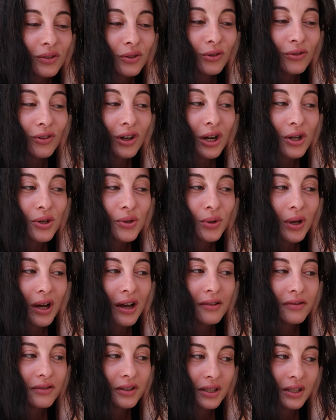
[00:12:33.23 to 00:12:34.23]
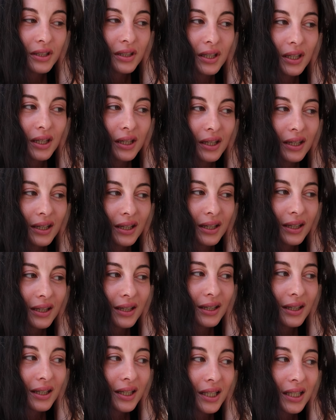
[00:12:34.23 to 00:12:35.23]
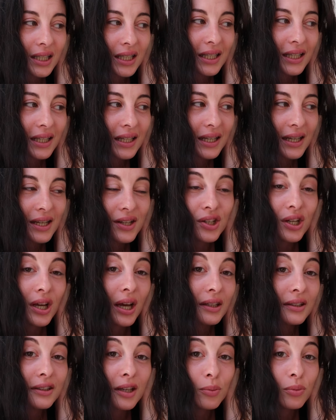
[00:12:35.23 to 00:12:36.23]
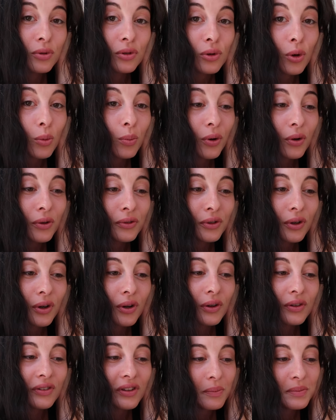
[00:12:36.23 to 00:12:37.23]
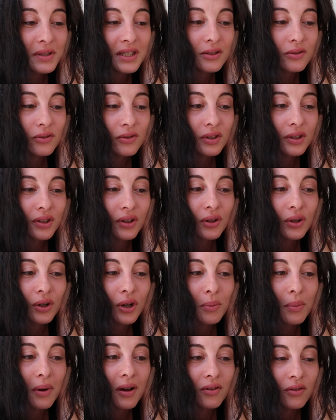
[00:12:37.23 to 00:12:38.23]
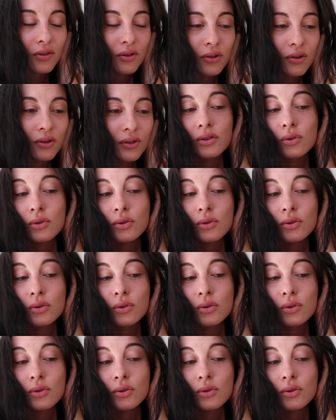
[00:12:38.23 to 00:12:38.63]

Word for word: Donc voilà, je suis ravie et et j'ai hâte qu'elle puisse reprendre euh, sa petite vie euh, comme avant.